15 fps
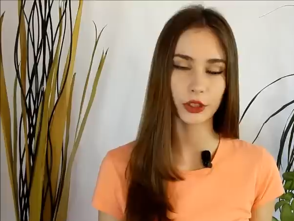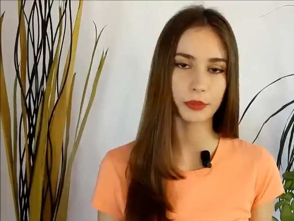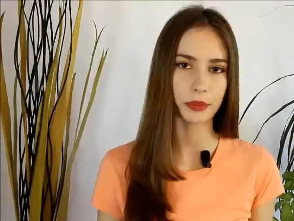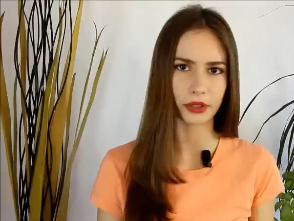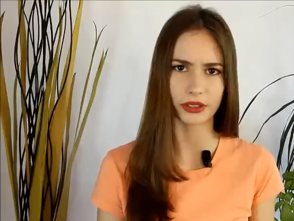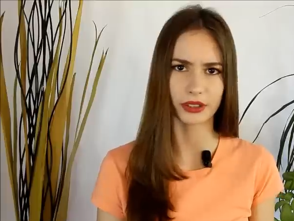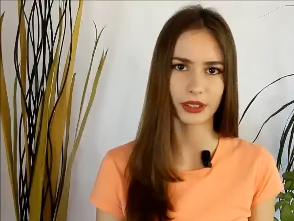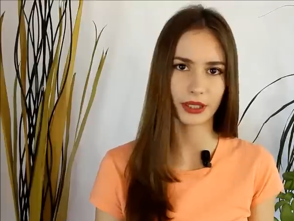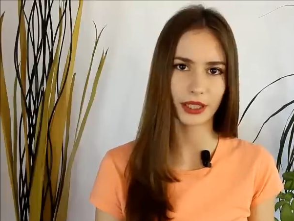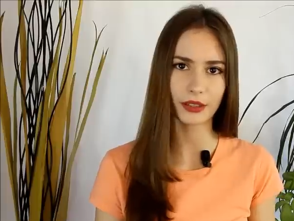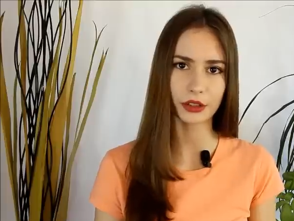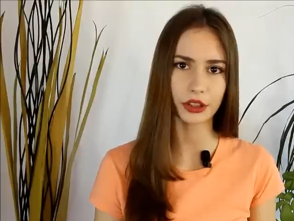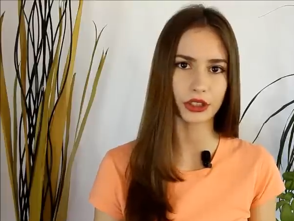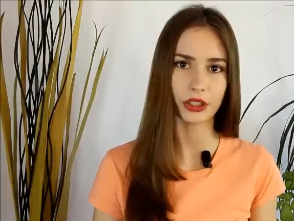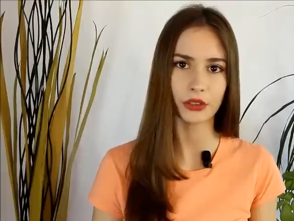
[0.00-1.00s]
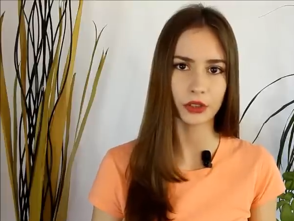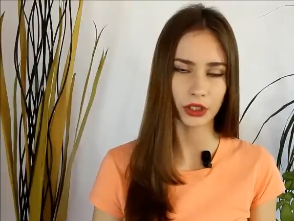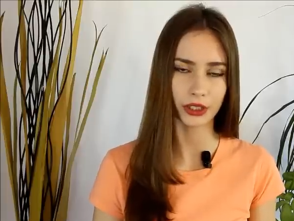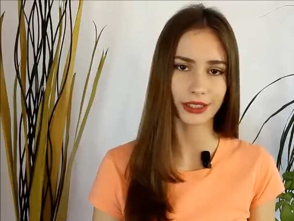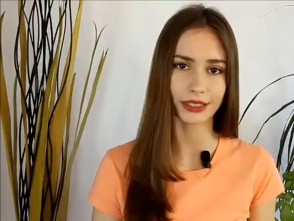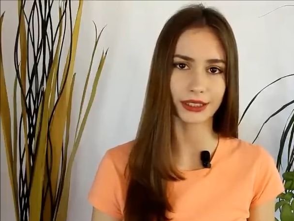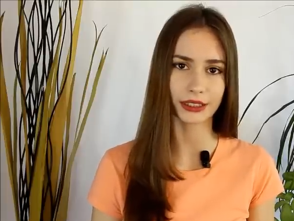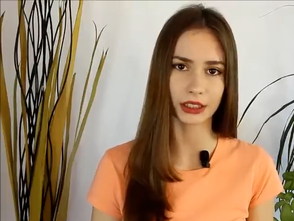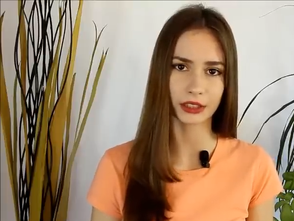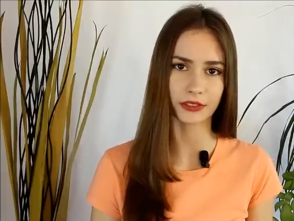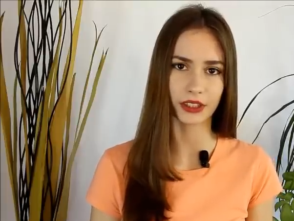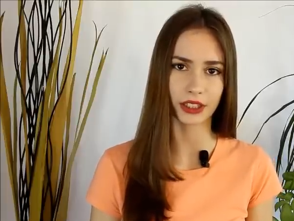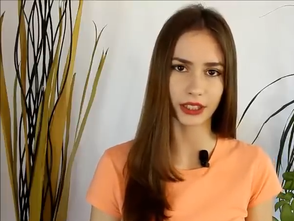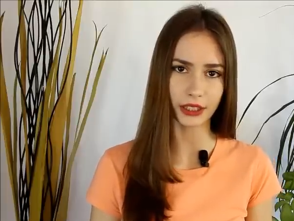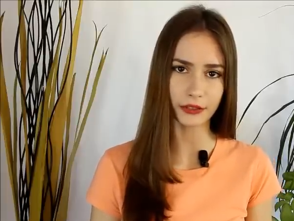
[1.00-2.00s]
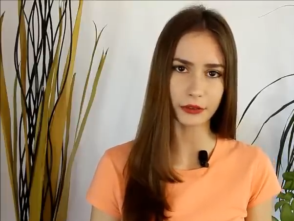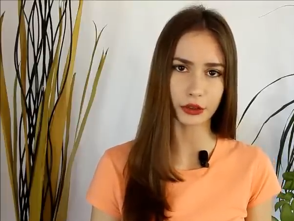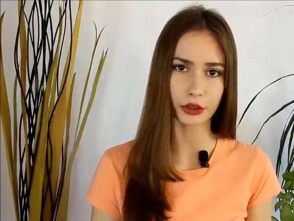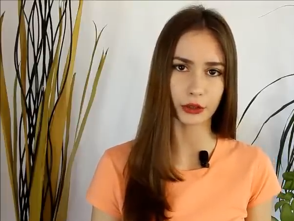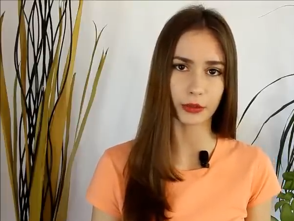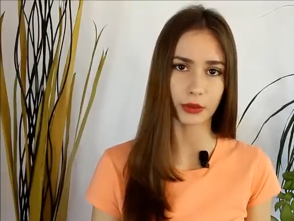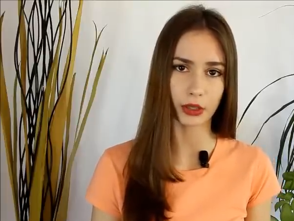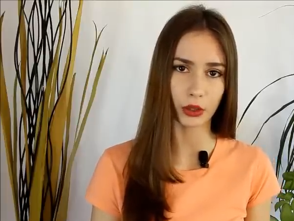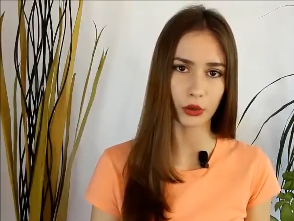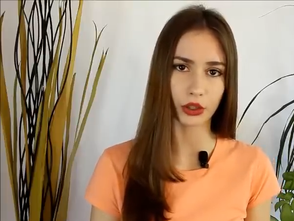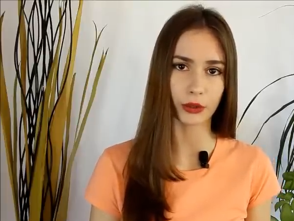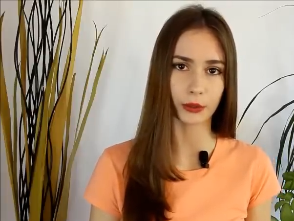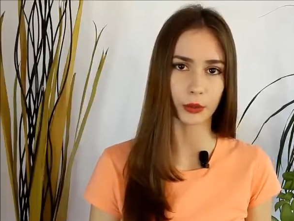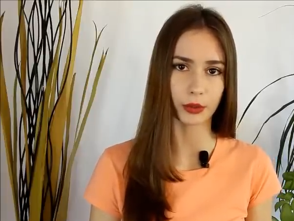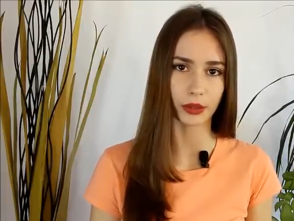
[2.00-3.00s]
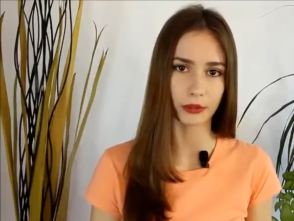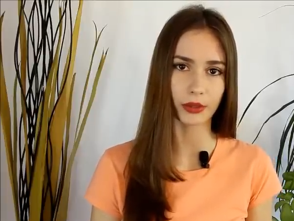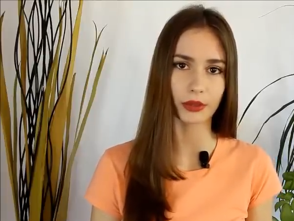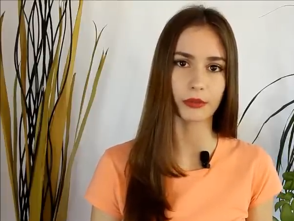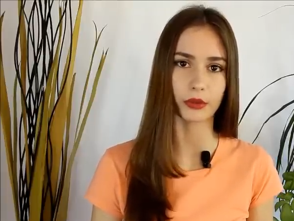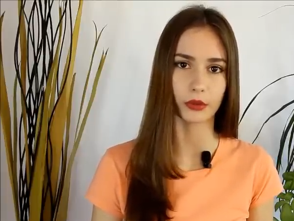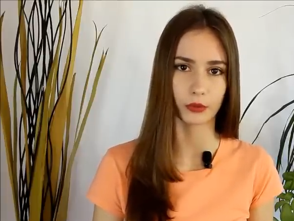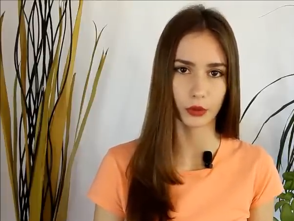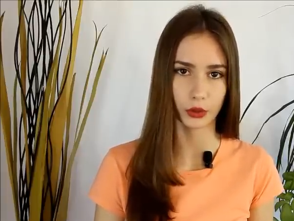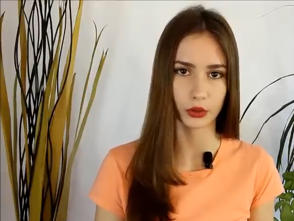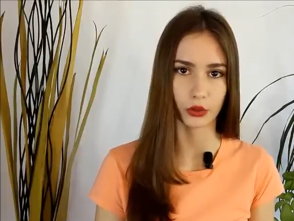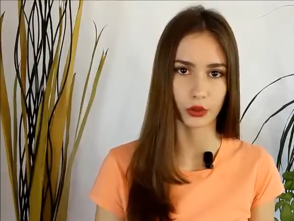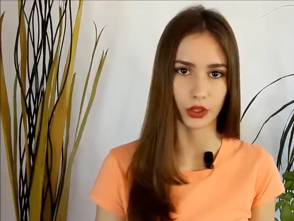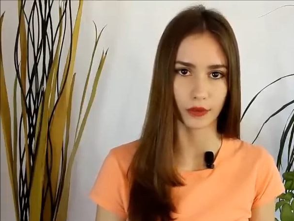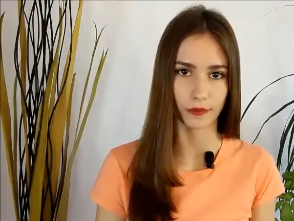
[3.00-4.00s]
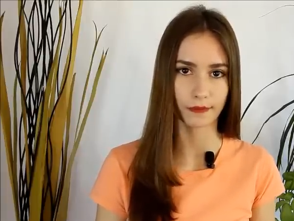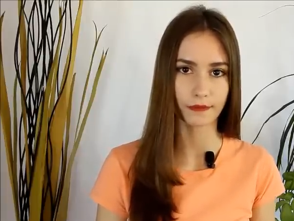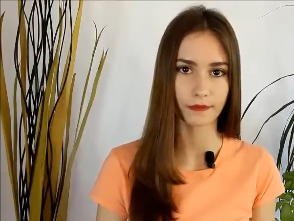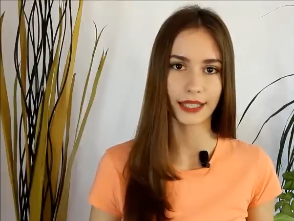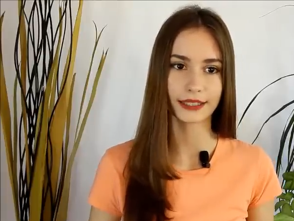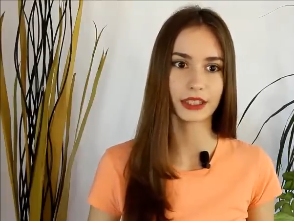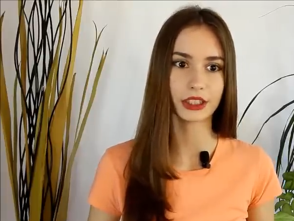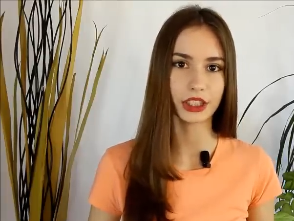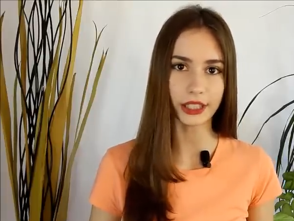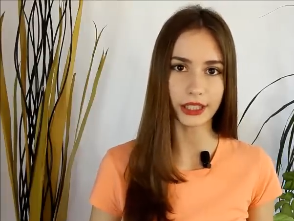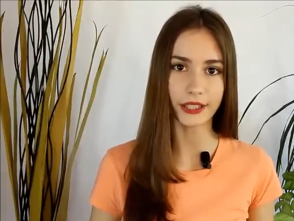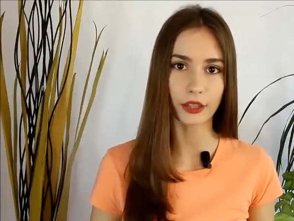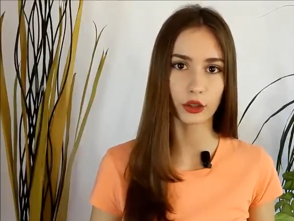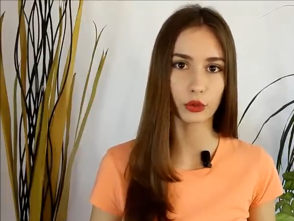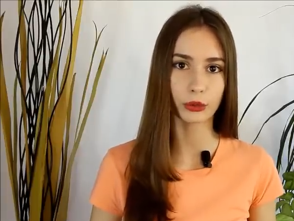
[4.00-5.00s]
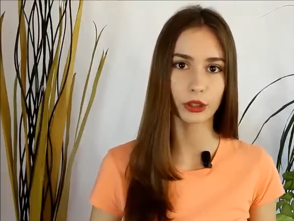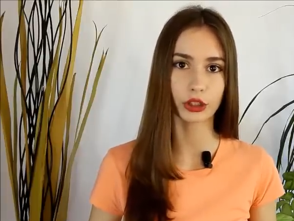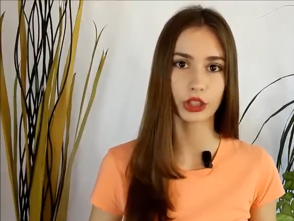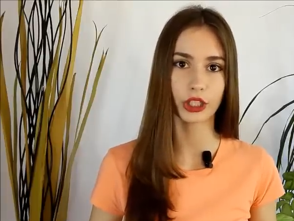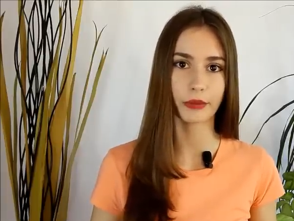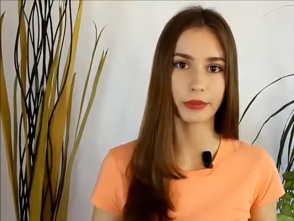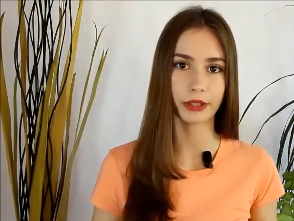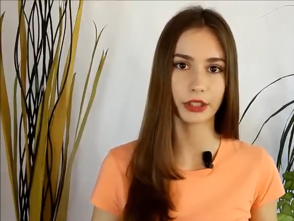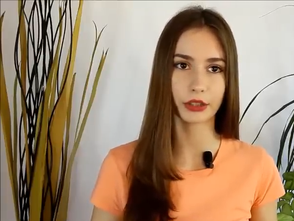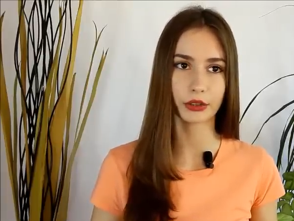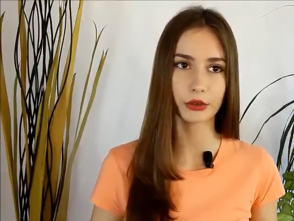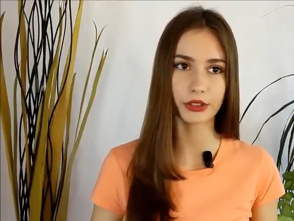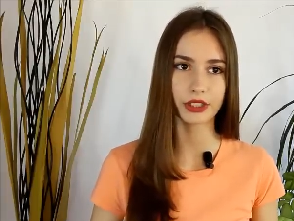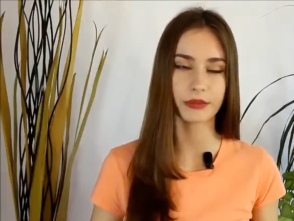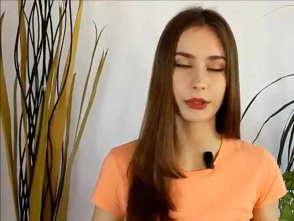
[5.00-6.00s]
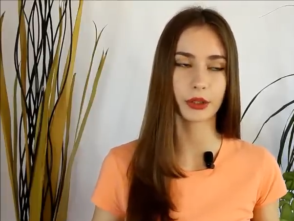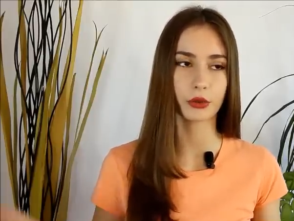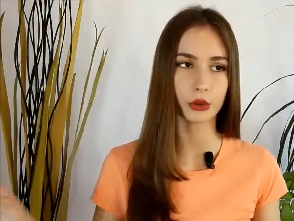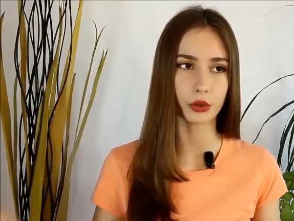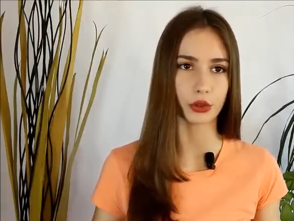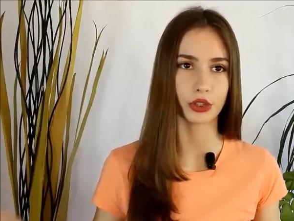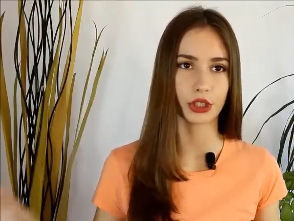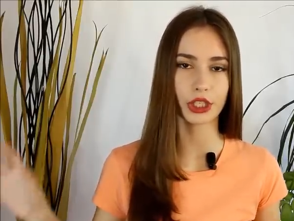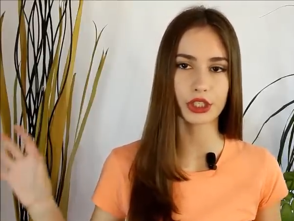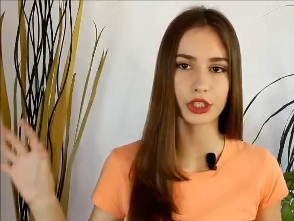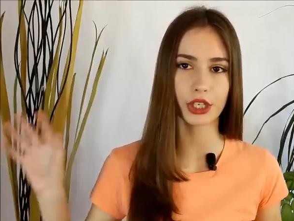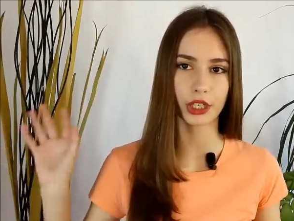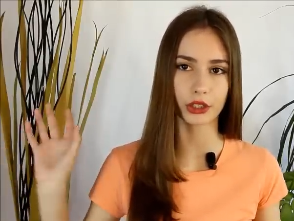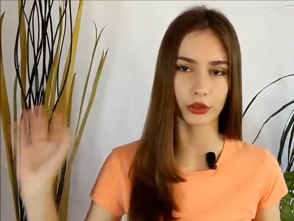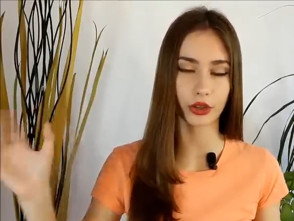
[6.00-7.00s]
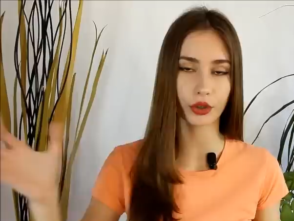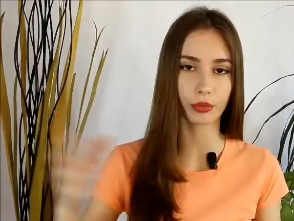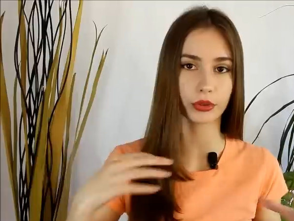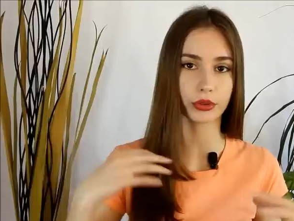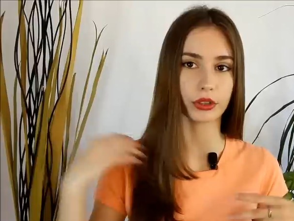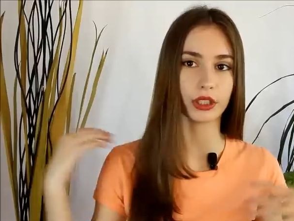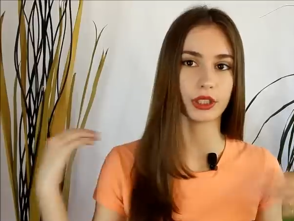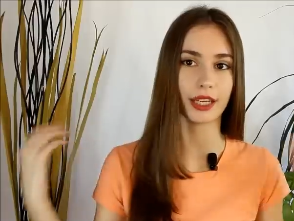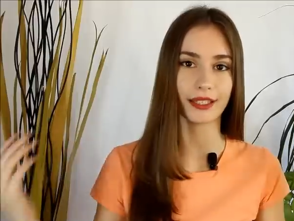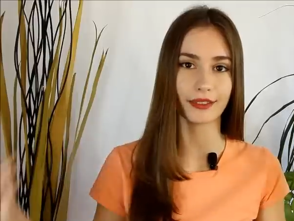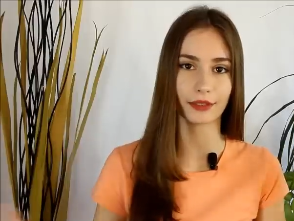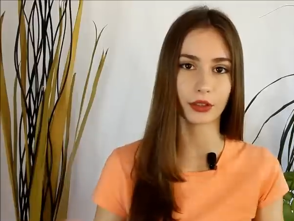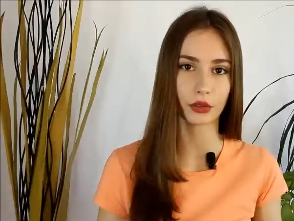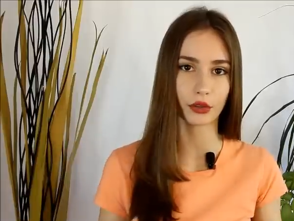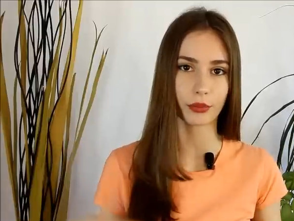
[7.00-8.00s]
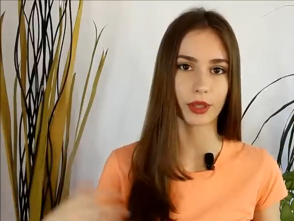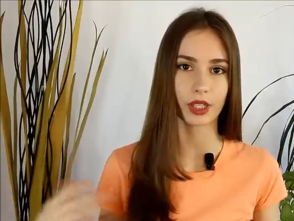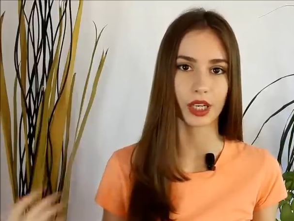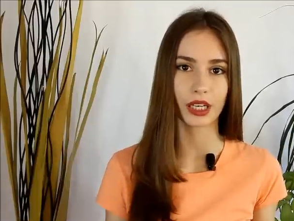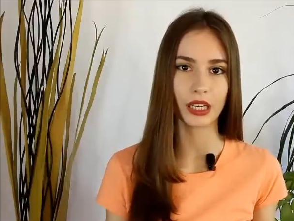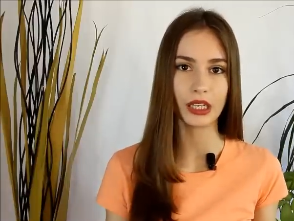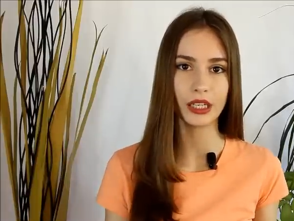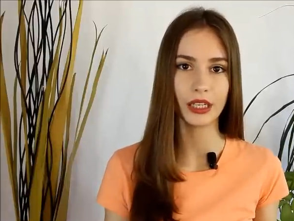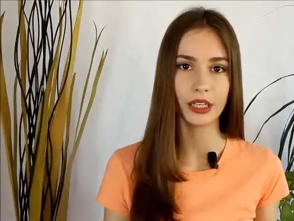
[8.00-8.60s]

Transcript: Все просто. Я очень давно хотела сделать фотографию, чтобы какой-нибудь предмет был в воздухе. Изначально я думала, что я пририсую себе кучу чашек, которые будут летать вокруг меня.